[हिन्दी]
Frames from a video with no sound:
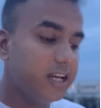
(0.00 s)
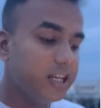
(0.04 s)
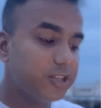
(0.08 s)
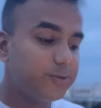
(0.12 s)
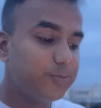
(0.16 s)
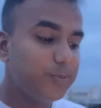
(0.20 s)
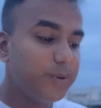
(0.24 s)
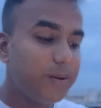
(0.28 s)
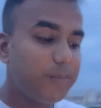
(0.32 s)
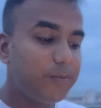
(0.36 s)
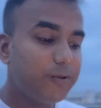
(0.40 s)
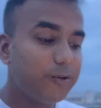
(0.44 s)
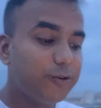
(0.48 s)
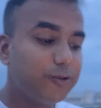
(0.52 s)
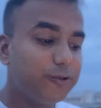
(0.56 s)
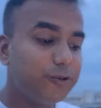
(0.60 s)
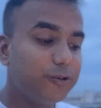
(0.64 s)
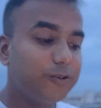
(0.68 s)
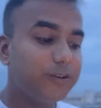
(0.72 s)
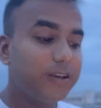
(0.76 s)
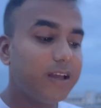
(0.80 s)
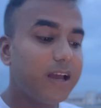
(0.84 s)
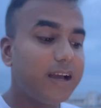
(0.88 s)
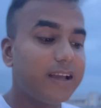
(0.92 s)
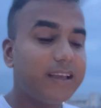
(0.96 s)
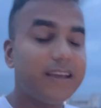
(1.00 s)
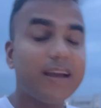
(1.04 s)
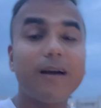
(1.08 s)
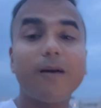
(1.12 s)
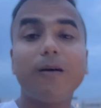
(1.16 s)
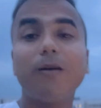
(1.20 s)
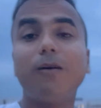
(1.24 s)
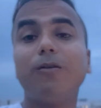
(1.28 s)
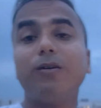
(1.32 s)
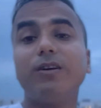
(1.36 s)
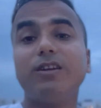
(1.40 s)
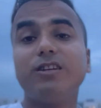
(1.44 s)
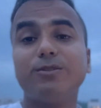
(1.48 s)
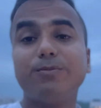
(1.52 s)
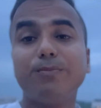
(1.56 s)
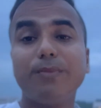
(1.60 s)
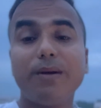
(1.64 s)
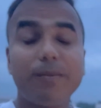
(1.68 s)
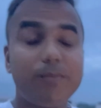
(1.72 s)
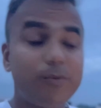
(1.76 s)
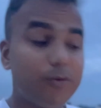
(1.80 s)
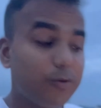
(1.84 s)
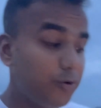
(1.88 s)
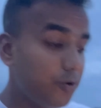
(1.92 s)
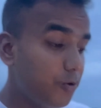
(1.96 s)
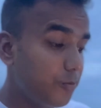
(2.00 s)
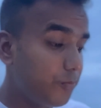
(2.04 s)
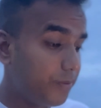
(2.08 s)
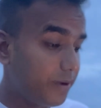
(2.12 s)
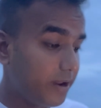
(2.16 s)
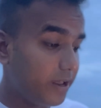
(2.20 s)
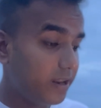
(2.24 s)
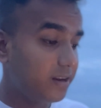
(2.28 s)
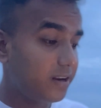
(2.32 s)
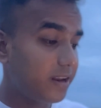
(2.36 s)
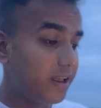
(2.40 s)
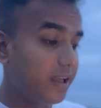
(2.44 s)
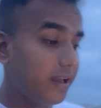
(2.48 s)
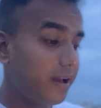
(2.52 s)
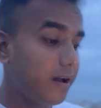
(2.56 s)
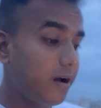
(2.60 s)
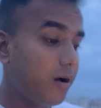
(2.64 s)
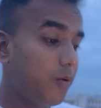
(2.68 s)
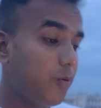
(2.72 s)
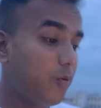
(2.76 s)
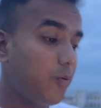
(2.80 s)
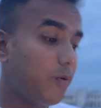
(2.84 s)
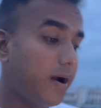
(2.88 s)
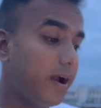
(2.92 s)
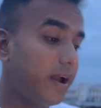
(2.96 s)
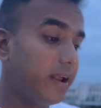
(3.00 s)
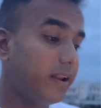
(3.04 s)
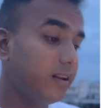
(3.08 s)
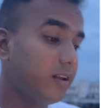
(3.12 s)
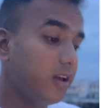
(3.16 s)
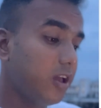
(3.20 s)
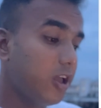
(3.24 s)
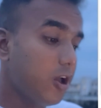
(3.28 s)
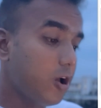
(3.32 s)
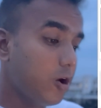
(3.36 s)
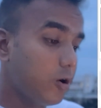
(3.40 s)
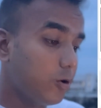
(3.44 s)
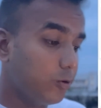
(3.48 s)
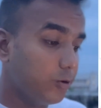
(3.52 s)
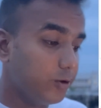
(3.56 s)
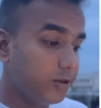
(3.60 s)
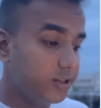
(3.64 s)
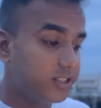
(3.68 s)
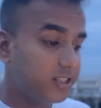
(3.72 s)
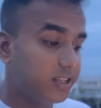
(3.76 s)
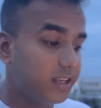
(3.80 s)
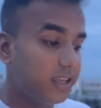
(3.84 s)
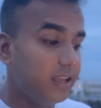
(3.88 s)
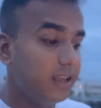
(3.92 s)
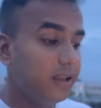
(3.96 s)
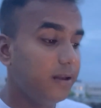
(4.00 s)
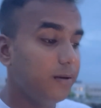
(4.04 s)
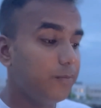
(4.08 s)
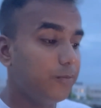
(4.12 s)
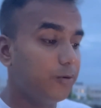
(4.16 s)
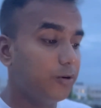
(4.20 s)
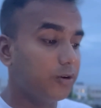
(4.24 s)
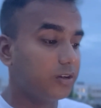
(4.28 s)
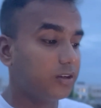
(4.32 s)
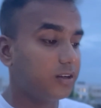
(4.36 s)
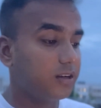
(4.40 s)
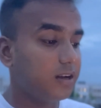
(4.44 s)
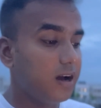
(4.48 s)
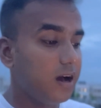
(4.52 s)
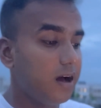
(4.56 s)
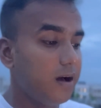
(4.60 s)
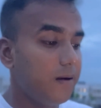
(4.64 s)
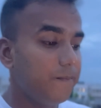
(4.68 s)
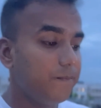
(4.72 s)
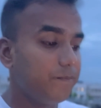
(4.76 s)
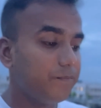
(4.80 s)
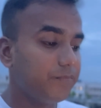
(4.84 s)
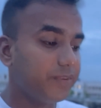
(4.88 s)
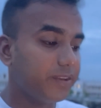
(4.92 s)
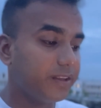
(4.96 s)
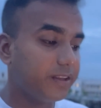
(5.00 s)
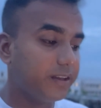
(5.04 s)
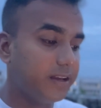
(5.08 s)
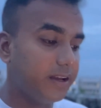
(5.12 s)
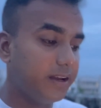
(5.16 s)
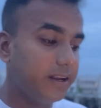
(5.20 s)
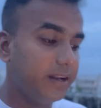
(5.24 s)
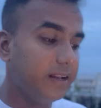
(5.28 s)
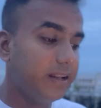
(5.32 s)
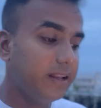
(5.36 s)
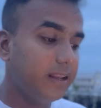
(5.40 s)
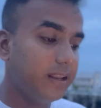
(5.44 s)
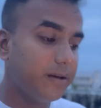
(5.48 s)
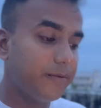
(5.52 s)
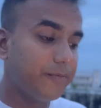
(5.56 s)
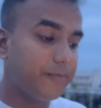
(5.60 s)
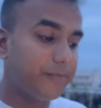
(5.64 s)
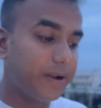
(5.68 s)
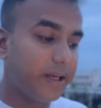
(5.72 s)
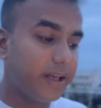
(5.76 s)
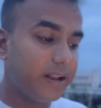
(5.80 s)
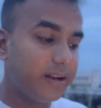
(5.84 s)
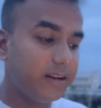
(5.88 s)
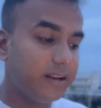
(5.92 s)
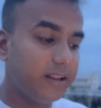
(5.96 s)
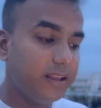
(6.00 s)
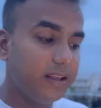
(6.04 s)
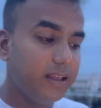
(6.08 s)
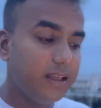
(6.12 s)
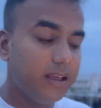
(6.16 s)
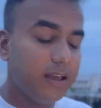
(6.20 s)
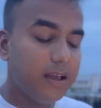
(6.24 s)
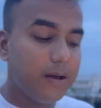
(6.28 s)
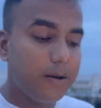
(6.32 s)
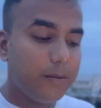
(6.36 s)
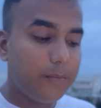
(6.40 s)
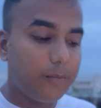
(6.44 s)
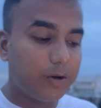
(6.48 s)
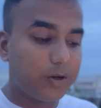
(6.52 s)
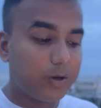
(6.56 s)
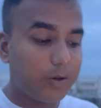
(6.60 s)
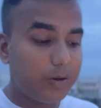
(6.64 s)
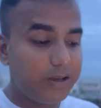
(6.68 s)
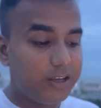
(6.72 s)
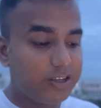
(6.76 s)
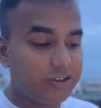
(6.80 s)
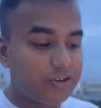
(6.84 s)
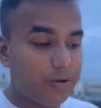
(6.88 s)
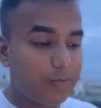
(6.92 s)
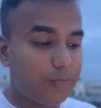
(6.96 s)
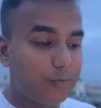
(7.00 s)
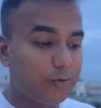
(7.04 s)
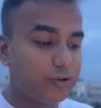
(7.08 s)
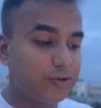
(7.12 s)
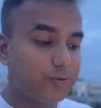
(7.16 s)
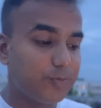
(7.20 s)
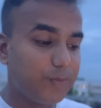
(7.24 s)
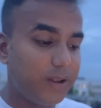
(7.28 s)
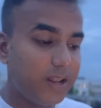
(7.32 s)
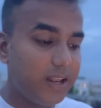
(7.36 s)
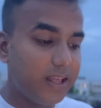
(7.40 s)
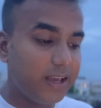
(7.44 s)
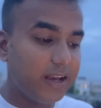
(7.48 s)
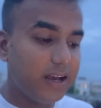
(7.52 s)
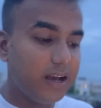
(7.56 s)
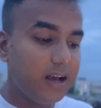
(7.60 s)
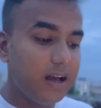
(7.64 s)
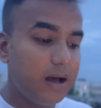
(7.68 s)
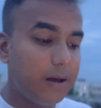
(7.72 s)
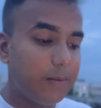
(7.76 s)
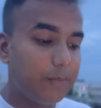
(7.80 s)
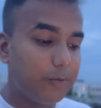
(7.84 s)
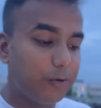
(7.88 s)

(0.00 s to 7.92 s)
इसमें आप लोगों को तो क्या क्या इसमें आप लोगों को ब्रांड रहेगा वाइन हुस्की फोटका गेन ब्रांडी मतलब ये सब कुछ मिलेगा आप